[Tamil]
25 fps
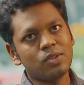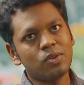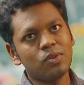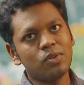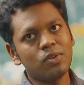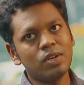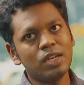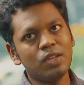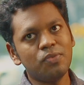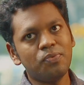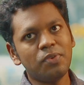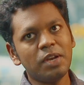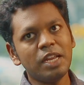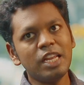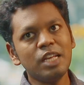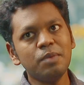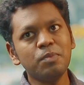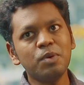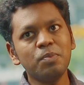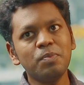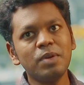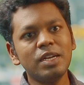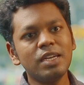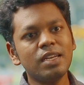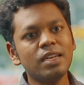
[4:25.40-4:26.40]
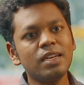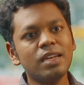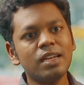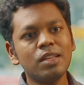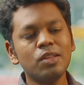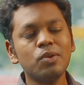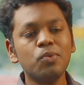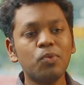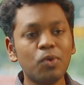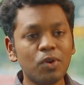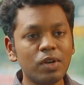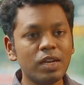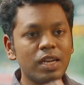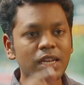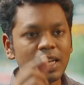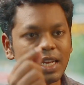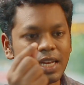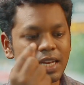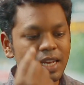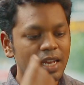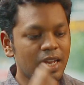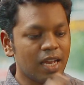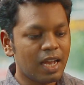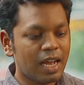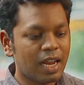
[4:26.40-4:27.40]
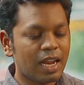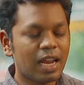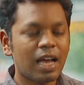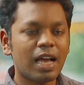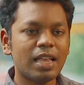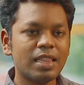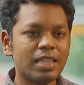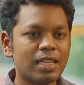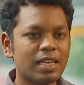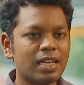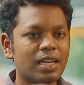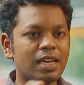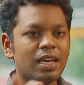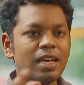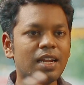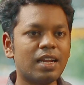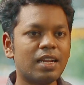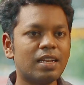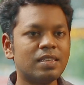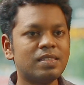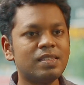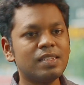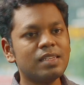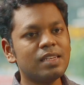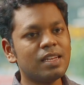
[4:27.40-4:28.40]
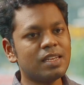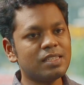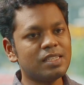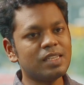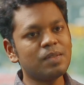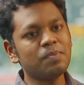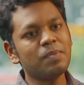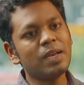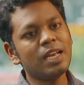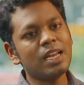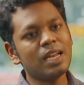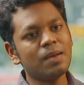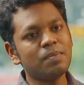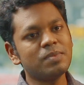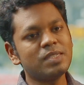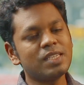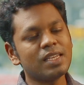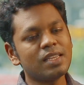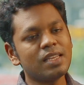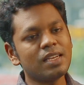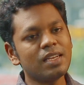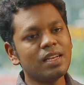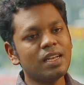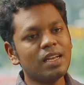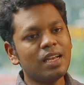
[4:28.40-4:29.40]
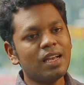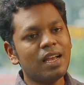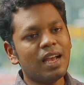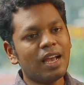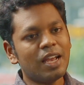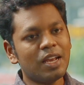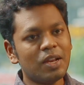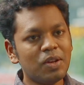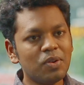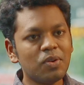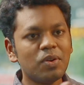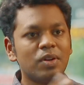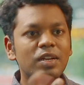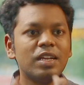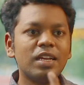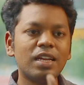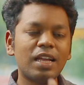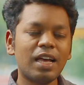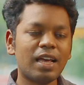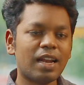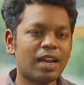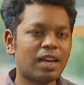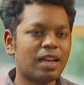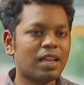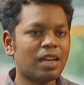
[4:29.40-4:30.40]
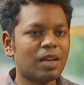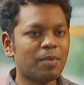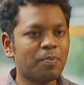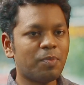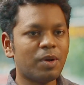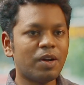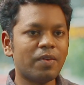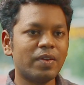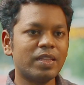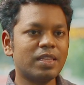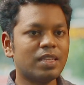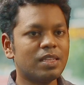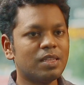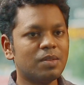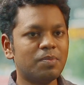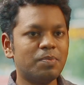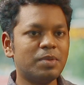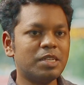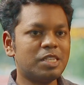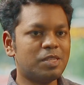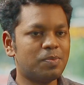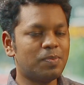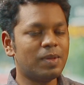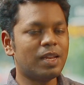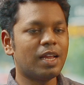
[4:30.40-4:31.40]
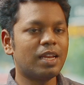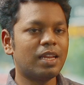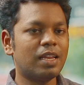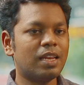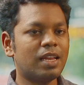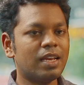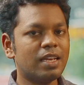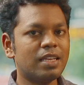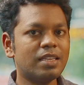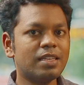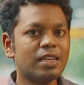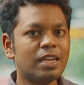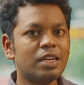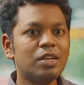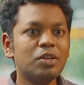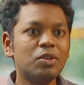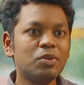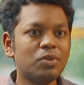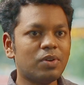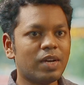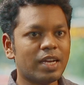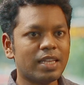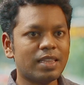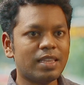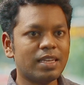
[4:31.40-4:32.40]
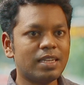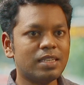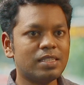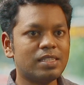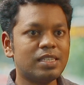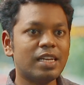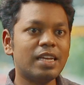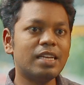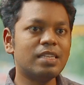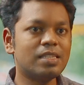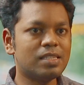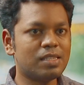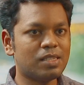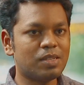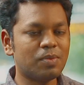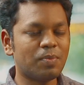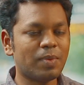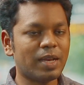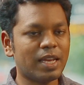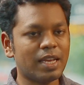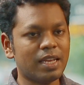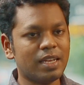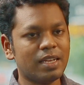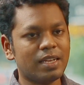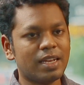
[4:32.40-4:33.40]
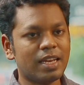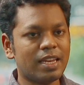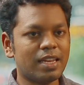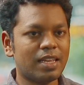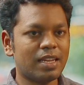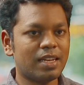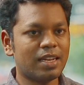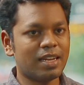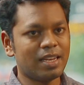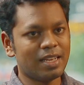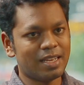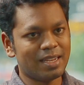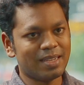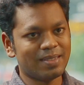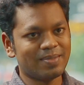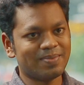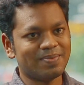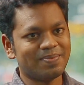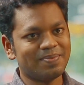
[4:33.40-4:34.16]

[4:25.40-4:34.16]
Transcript: ஸோ டிஃபைனிங் மூமெண்ட்டுன்றது ஒன்று நான் அந்த ரெசிக்னேஷன் மெயில் அமைச்சது இன்னொன்று நான் ரன்னரப்பாக வந்தது பிட்ஸ் பிலானியில் இது ரெண்டும் ஐ திங்க் சேஞ்ச்டு மை கரியர் நினைக்கிறேன்